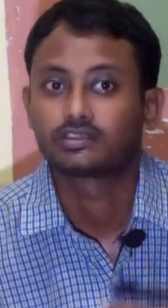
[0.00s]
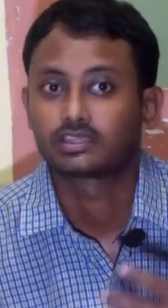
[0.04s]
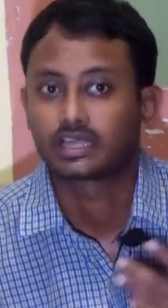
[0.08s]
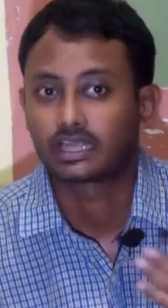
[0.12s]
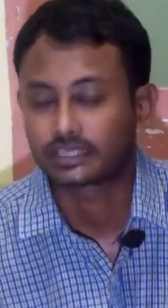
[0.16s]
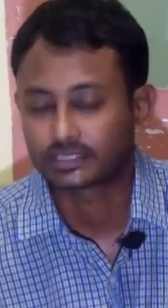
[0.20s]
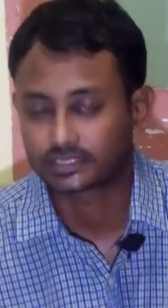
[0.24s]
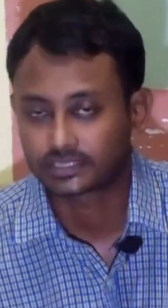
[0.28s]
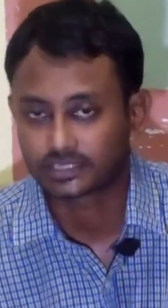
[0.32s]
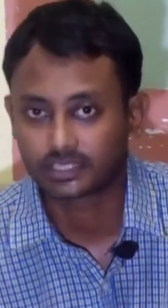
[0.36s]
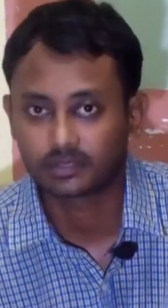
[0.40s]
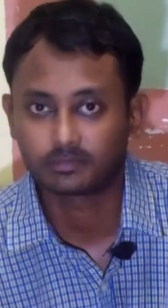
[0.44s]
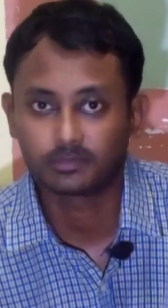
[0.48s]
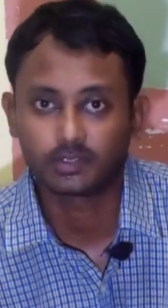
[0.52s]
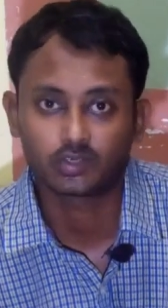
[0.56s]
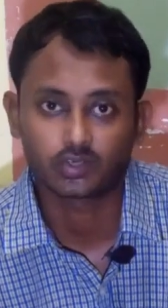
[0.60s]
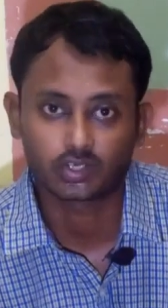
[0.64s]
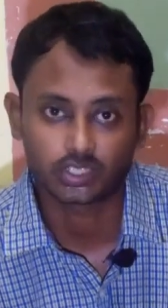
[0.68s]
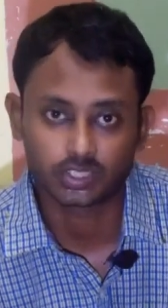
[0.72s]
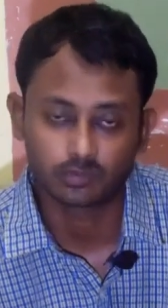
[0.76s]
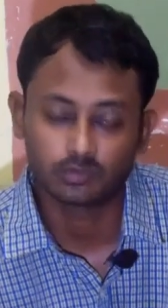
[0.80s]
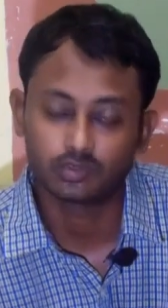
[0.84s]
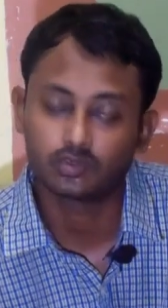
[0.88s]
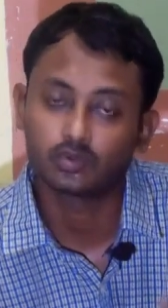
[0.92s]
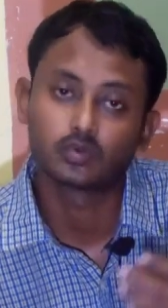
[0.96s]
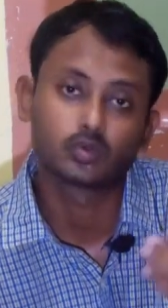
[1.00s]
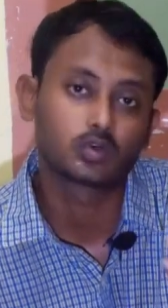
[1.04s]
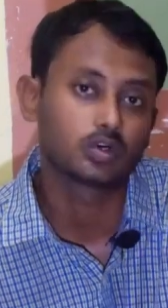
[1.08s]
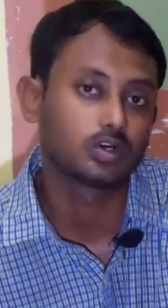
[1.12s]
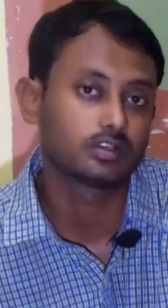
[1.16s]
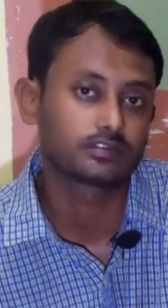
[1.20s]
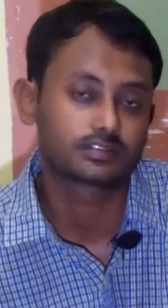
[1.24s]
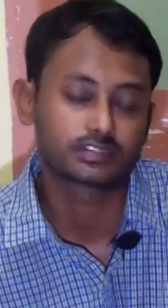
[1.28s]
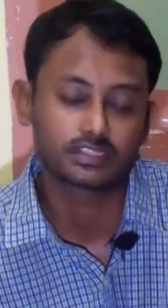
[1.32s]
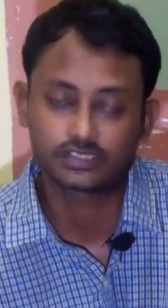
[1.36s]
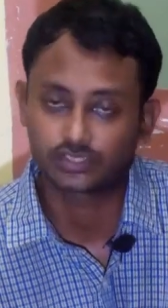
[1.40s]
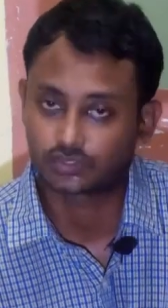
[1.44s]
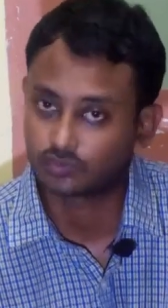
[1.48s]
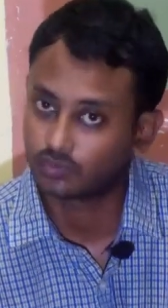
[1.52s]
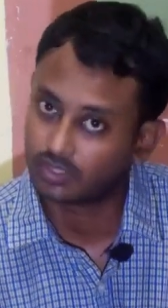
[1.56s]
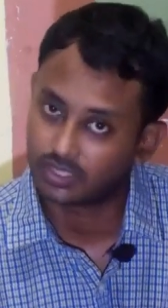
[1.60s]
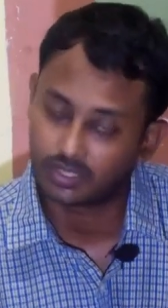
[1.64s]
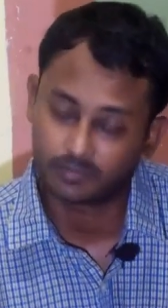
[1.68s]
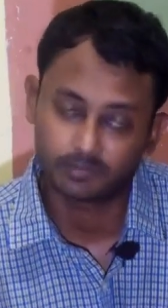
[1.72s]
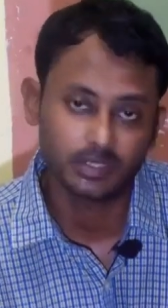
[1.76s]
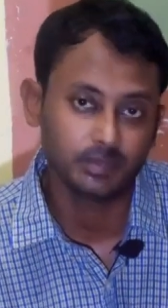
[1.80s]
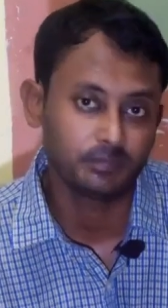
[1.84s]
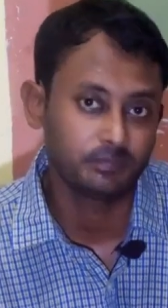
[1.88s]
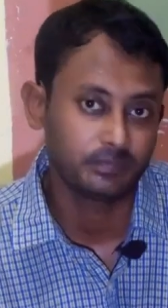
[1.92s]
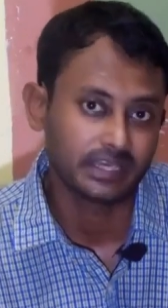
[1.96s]
তাদের সাথে আপনি কথা বলুন গুগল সার্চ করলে
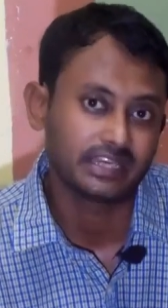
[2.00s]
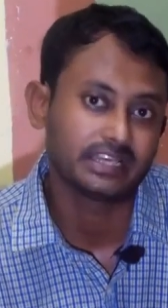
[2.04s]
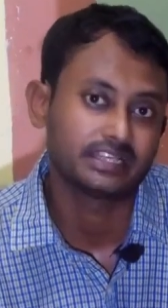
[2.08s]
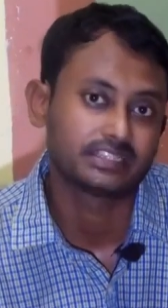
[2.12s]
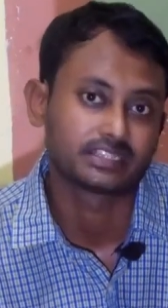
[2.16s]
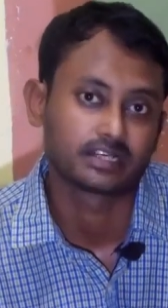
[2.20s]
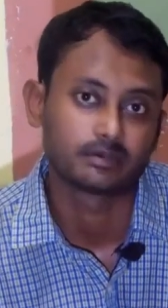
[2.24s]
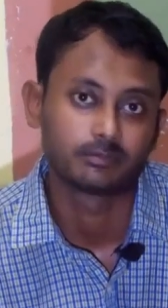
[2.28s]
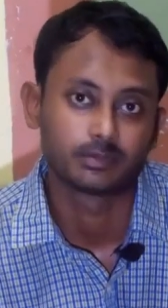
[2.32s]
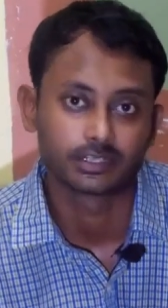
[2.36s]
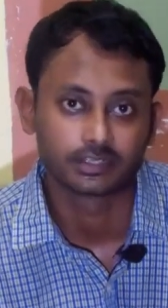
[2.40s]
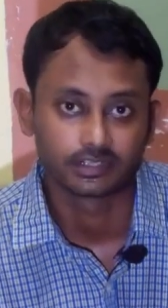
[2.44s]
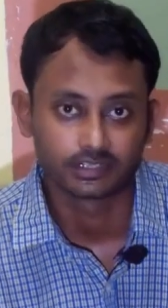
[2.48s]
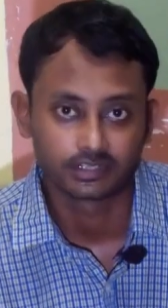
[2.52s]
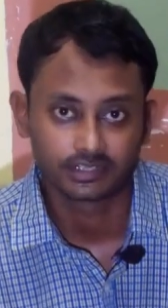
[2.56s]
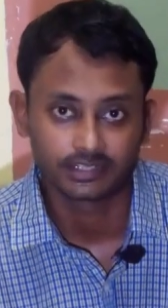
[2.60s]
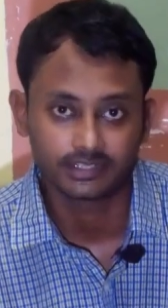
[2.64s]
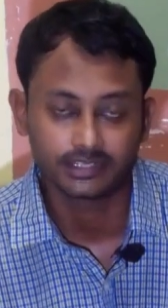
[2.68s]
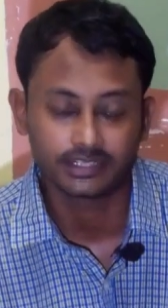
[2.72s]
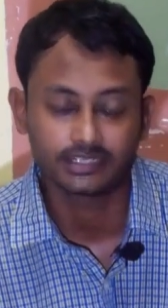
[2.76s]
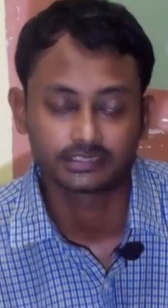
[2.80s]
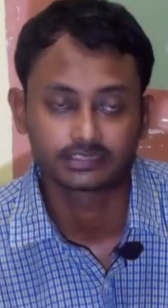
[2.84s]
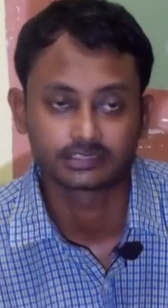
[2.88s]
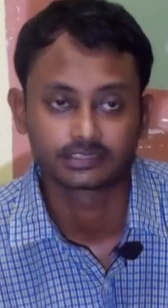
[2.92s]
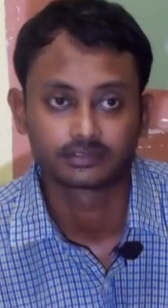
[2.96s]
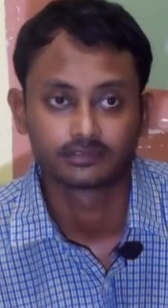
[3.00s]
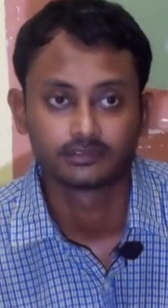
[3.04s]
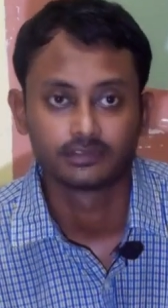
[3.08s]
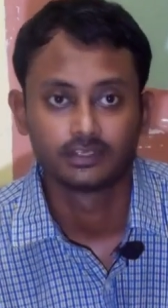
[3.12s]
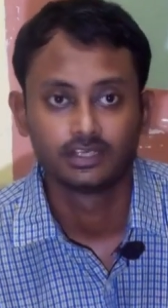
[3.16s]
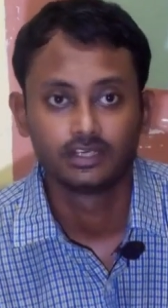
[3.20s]
আপনি পেয়ে যাবেন ঠিক আছে